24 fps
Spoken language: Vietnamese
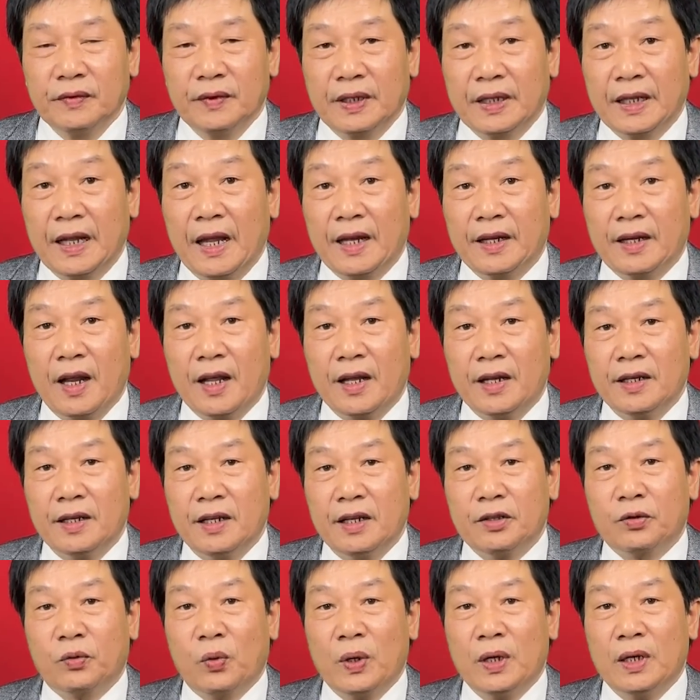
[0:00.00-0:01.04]
ngày
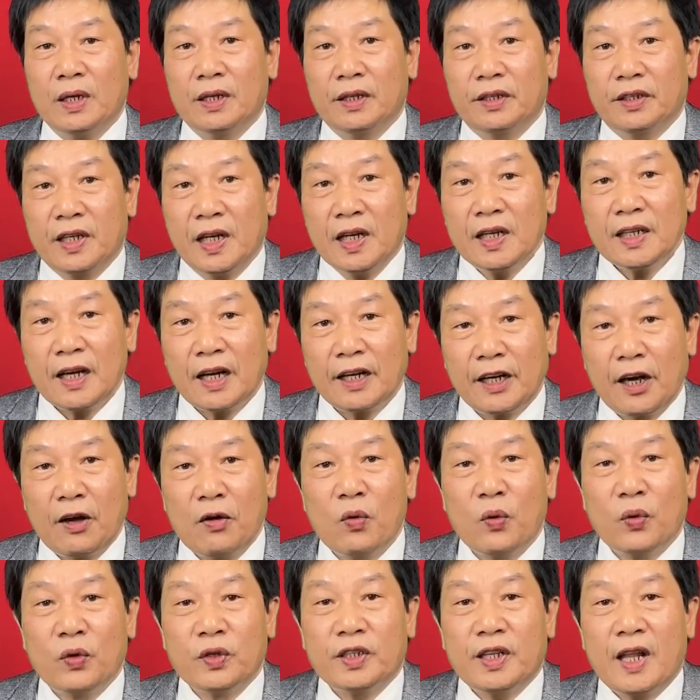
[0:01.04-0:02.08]
nay tuy là chiến tranh đã
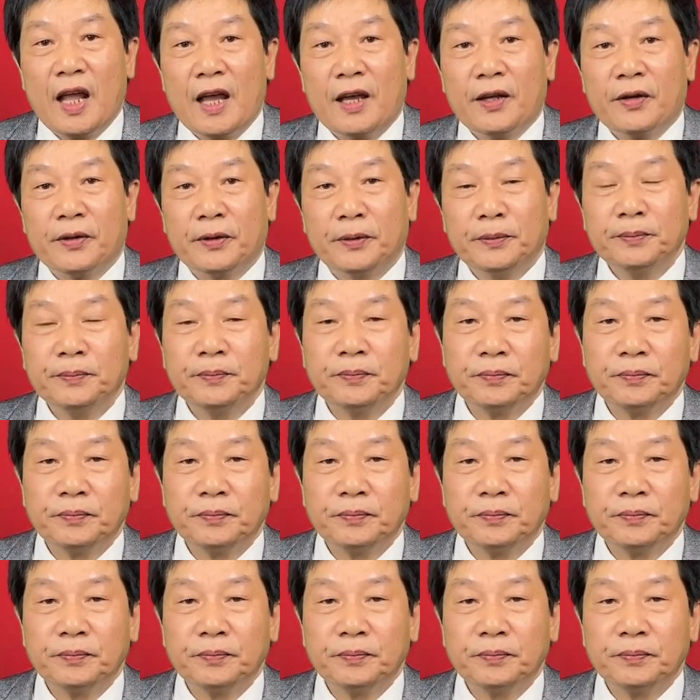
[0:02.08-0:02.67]
lùi xa rồi